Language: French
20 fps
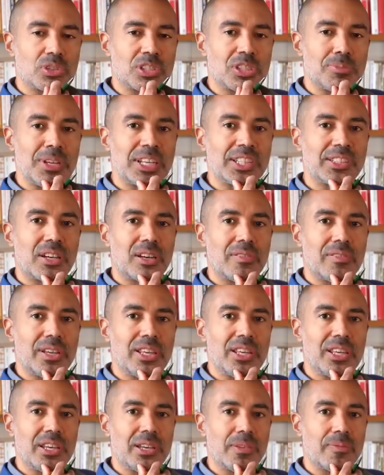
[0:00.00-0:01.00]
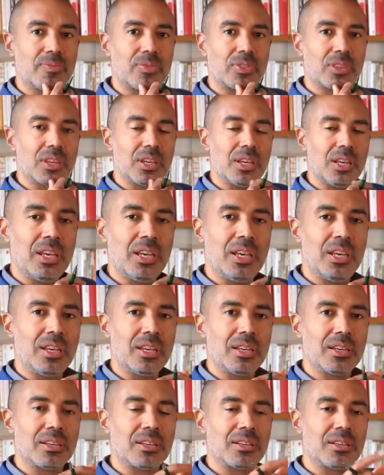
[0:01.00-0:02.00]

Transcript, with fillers: j'ai bien travaillé et